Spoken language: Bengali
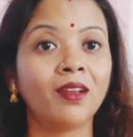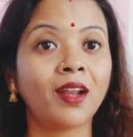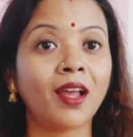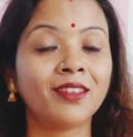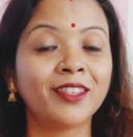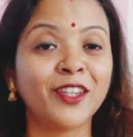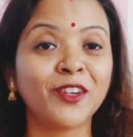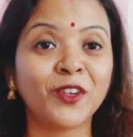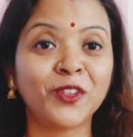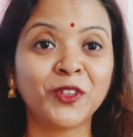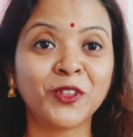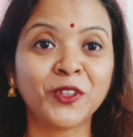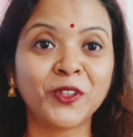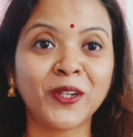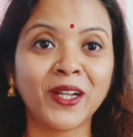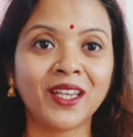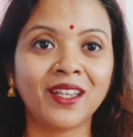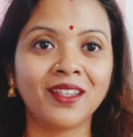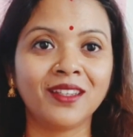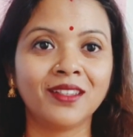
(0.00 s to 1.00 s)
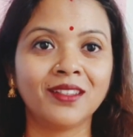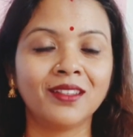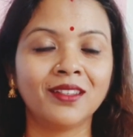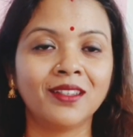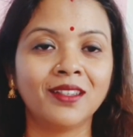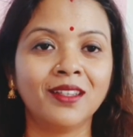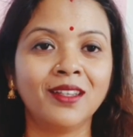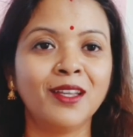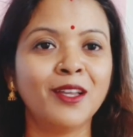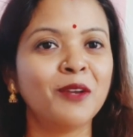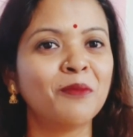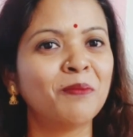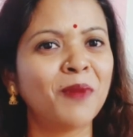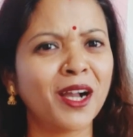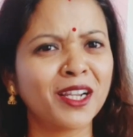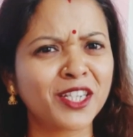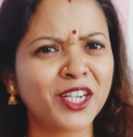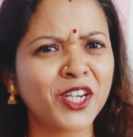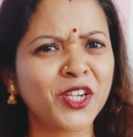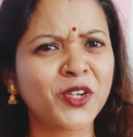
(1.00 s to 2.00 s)
রাতের অন্ধকারে
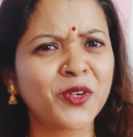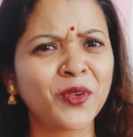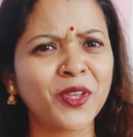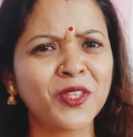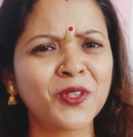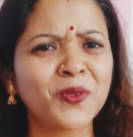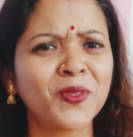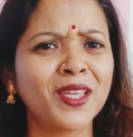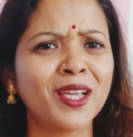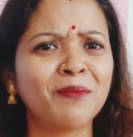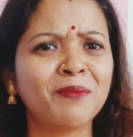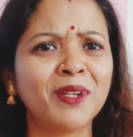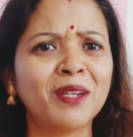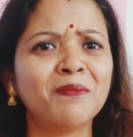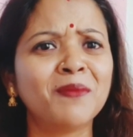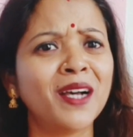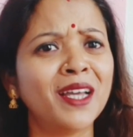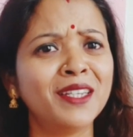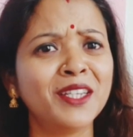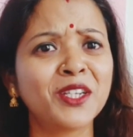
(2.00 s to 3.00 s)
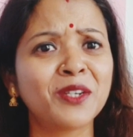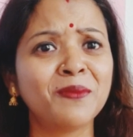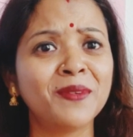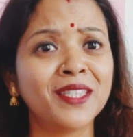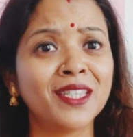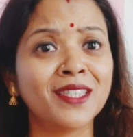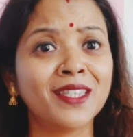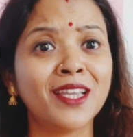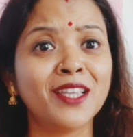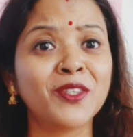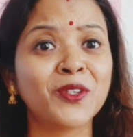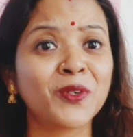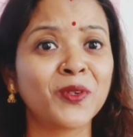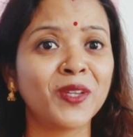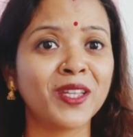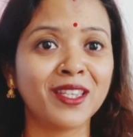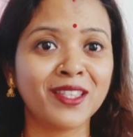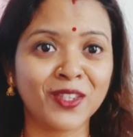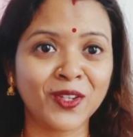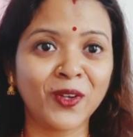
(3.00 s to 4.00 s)
পাশে শুয়ে যদি আপনার বালিশ ভিজে যায়
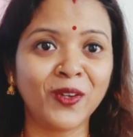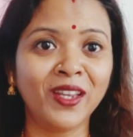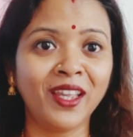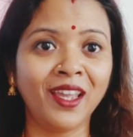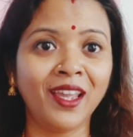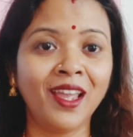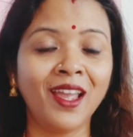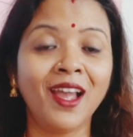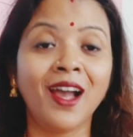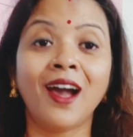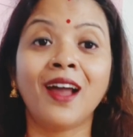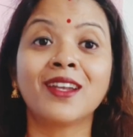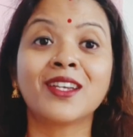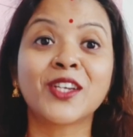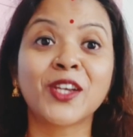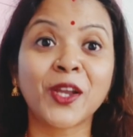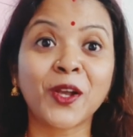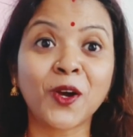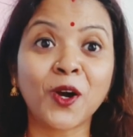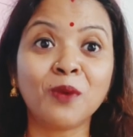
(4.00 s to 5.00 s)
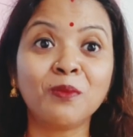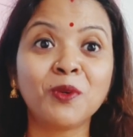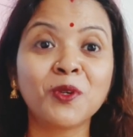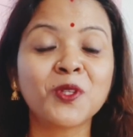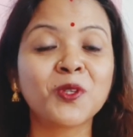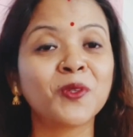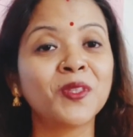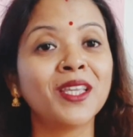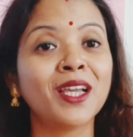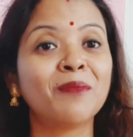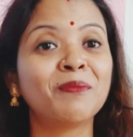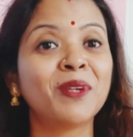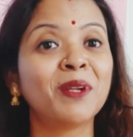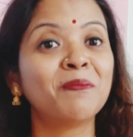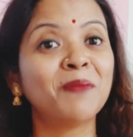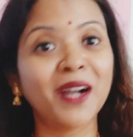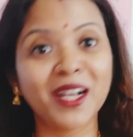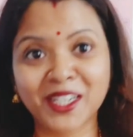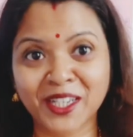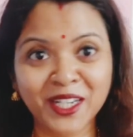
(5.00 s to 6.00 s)
চোখের জলে আর সে খবর যদি আপনার
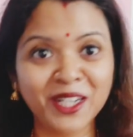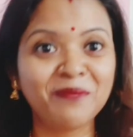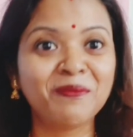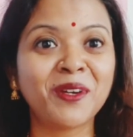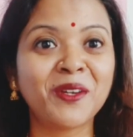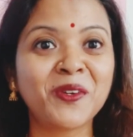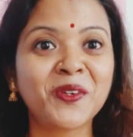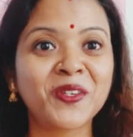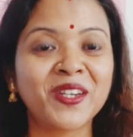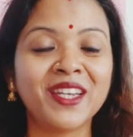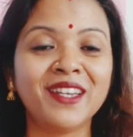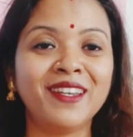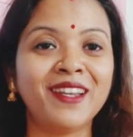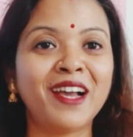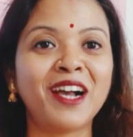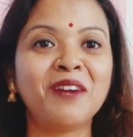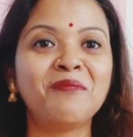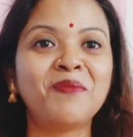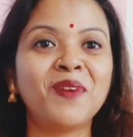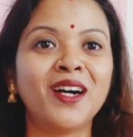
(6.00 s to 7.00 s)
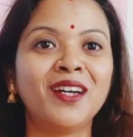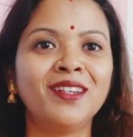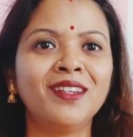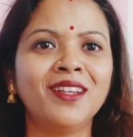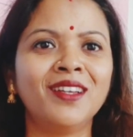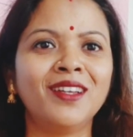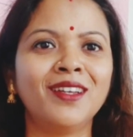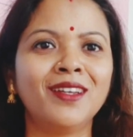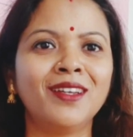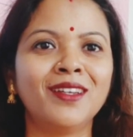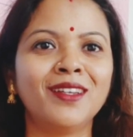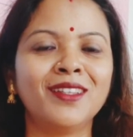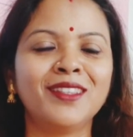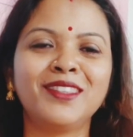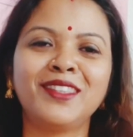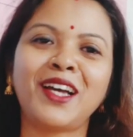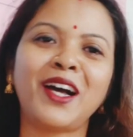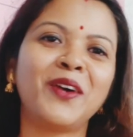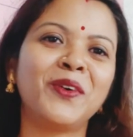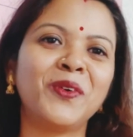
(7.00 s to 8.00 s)
পাশের মানুষটি না পান
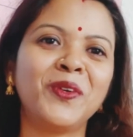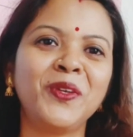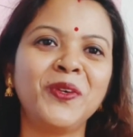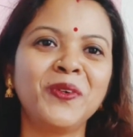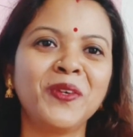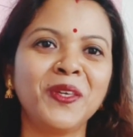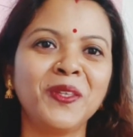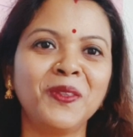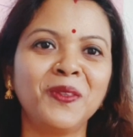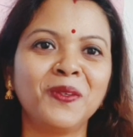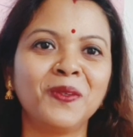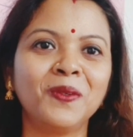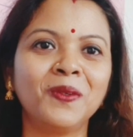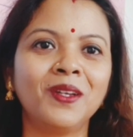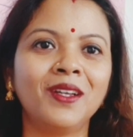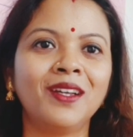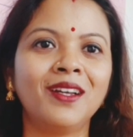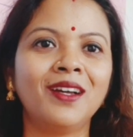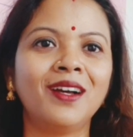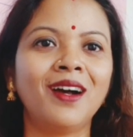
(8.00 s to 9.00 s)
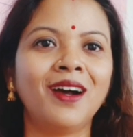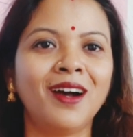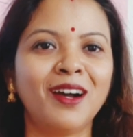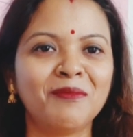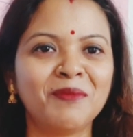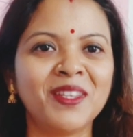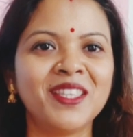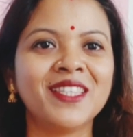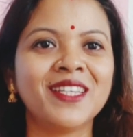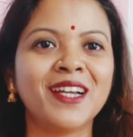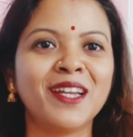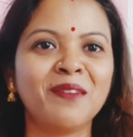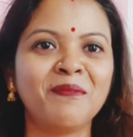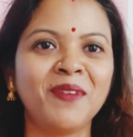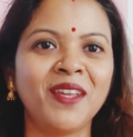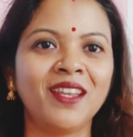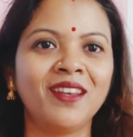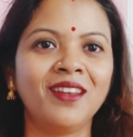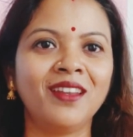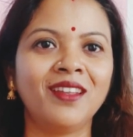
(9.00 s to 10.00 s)
তাহলেও কিন্তু আপনি
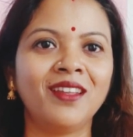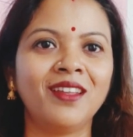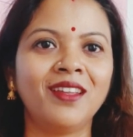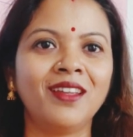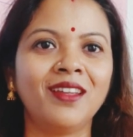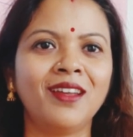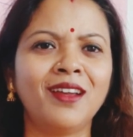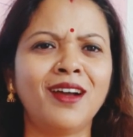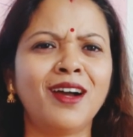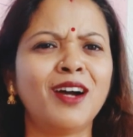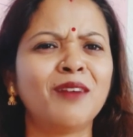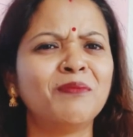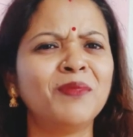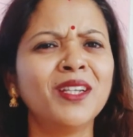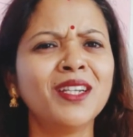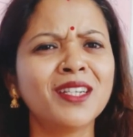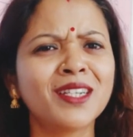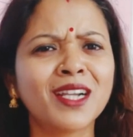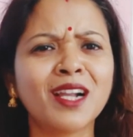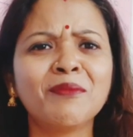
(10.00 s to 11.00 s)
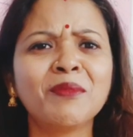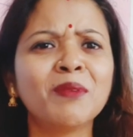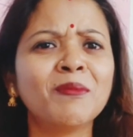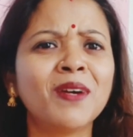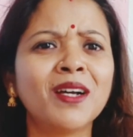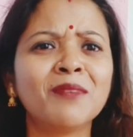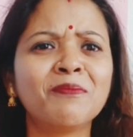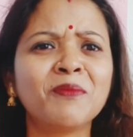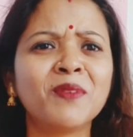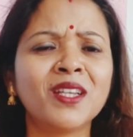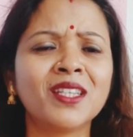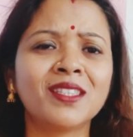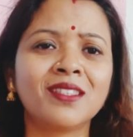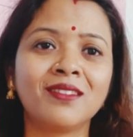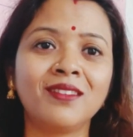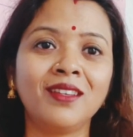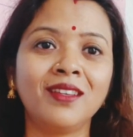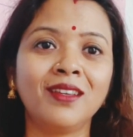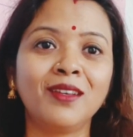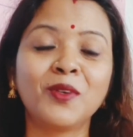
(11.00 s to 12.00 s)
জানবেন আপনার স্বামী বা আপনার
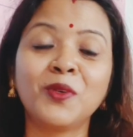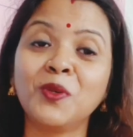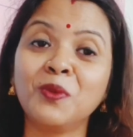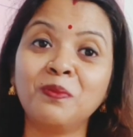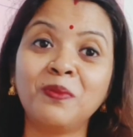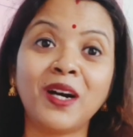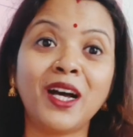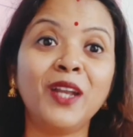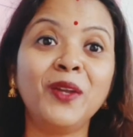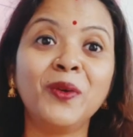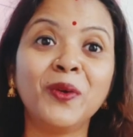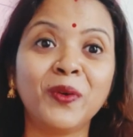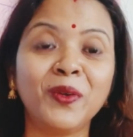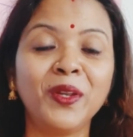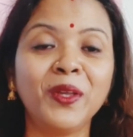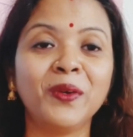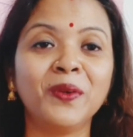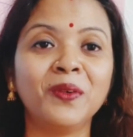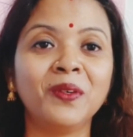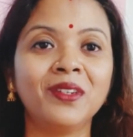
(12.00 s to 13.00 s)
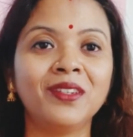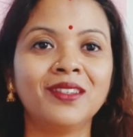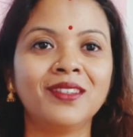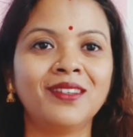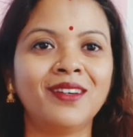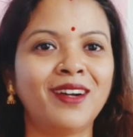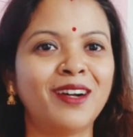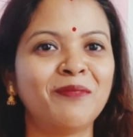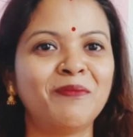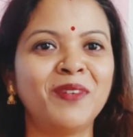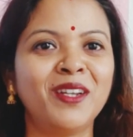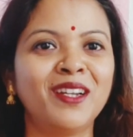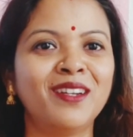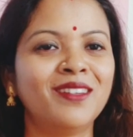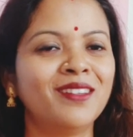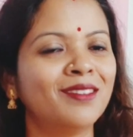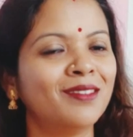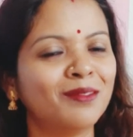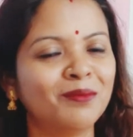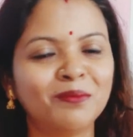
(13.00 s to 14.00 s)
স্ত্রী খুব ভালো হলেও আপনার
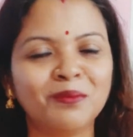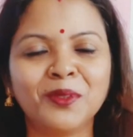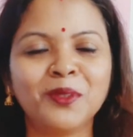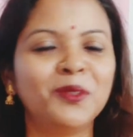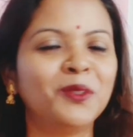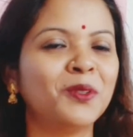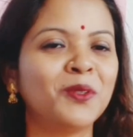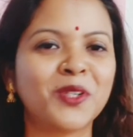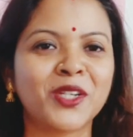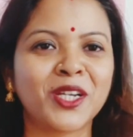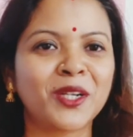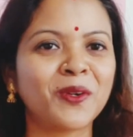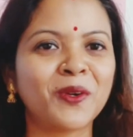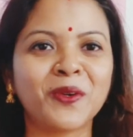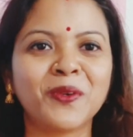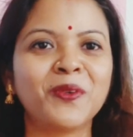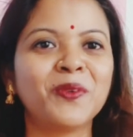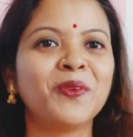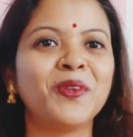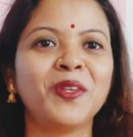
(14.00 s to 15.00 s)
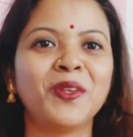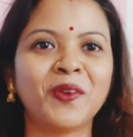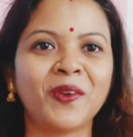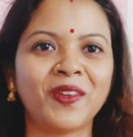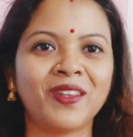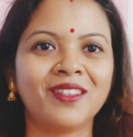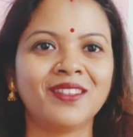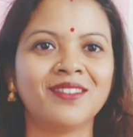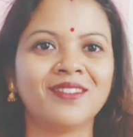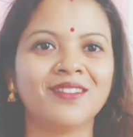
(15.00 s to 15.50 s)
বন্ধু সে কখনোই নয়